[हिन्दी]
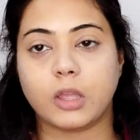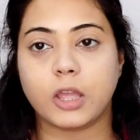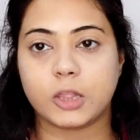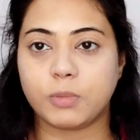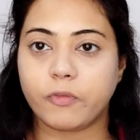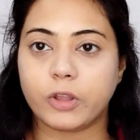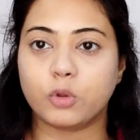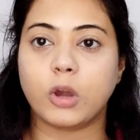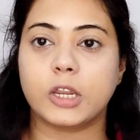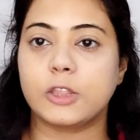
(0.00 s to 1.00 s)
पी है तो
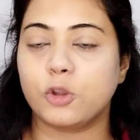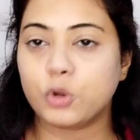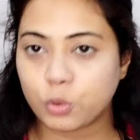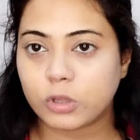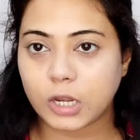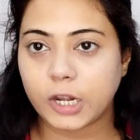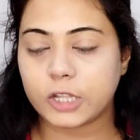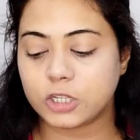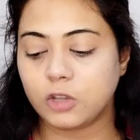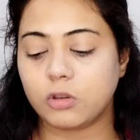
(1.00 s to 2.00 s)
हर किसी को यूज़ कर लेना
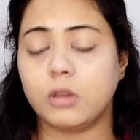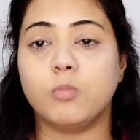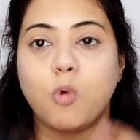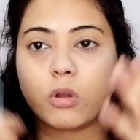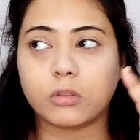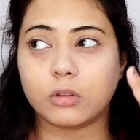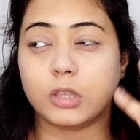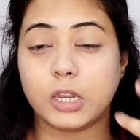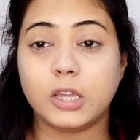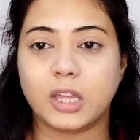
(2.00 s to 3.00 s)
चाहिए क्योंकि बहुत
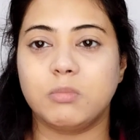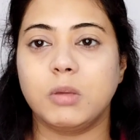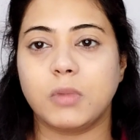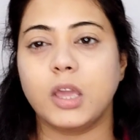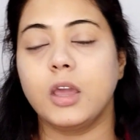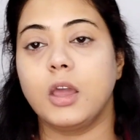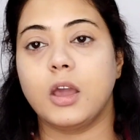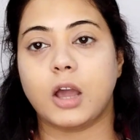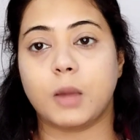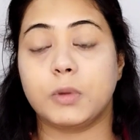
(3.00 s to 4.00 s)
इतनी गर्मी में
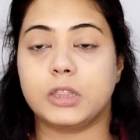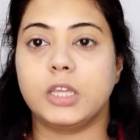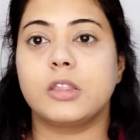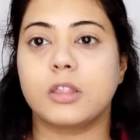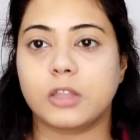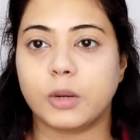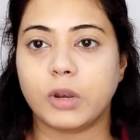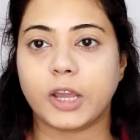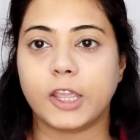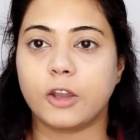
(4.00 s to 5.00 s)
आप कितनी ही सनस्क्रीम
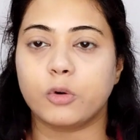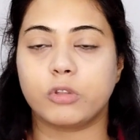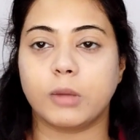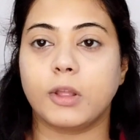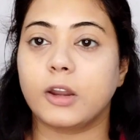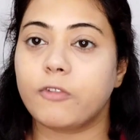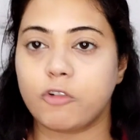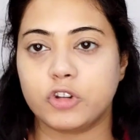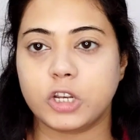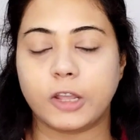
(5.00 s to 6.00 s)
लगाएंगे और उसके बाद अगर
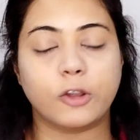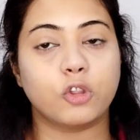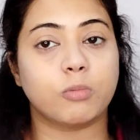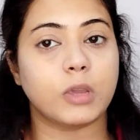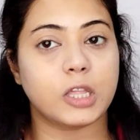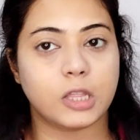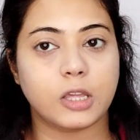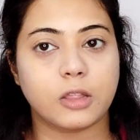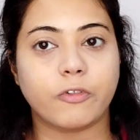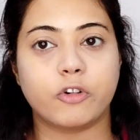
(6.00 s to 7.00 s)
फाउंडेशन लगाएंगे तो उसमें किसी
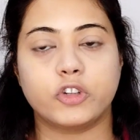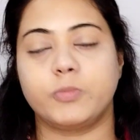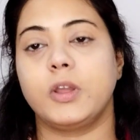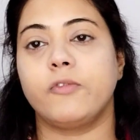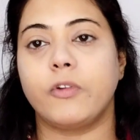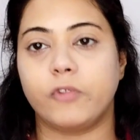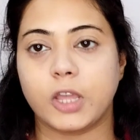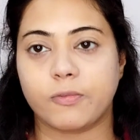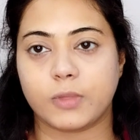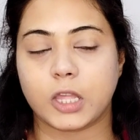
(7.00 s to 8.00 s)
किसी फाउंडेशन में फिफ्टी
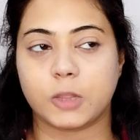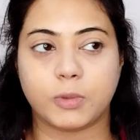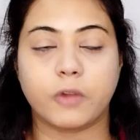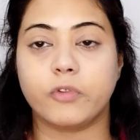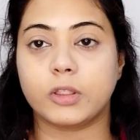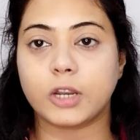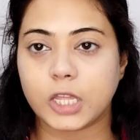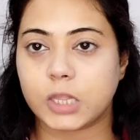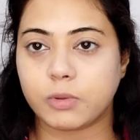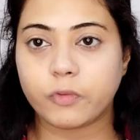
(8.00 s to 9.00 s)
एस या थर्टी
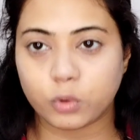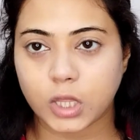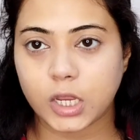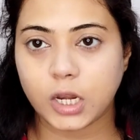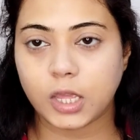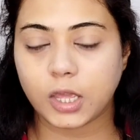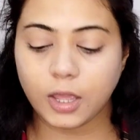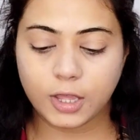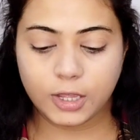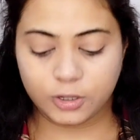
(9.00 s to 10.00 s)
एस होता ही नहीं है
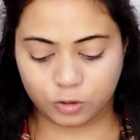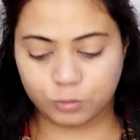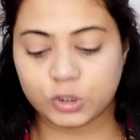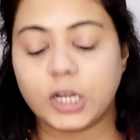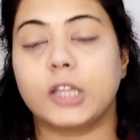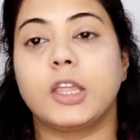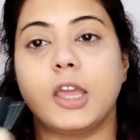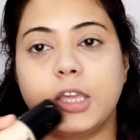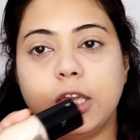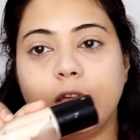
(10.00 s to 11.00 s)
तो मुझे लगता है
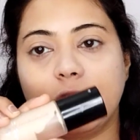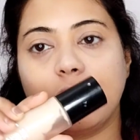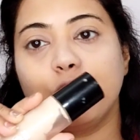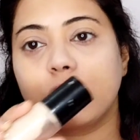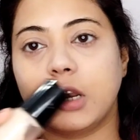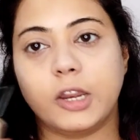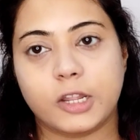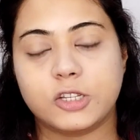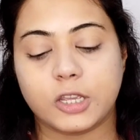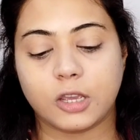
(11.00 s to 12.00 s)
कि इसे यूज़ कर लेना
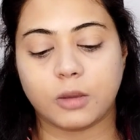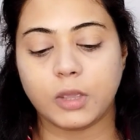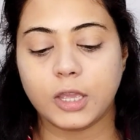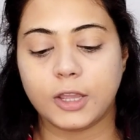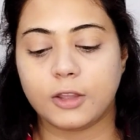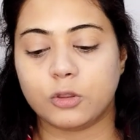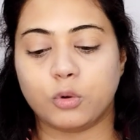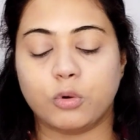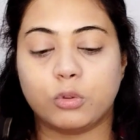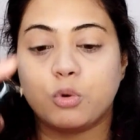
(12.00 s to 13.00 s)
चाहिए हमें
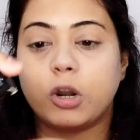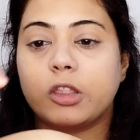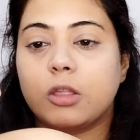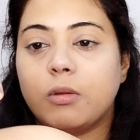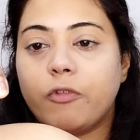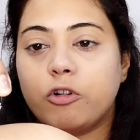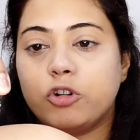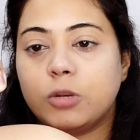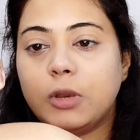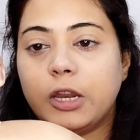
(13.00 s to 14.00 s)
तो थोड़ा सा इसमें
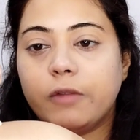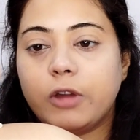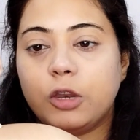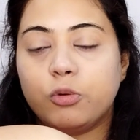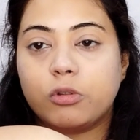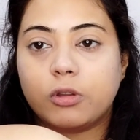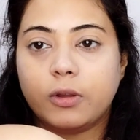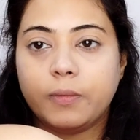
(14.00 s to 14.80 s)
फाउंडेशन में लेने वाली हूँ उसका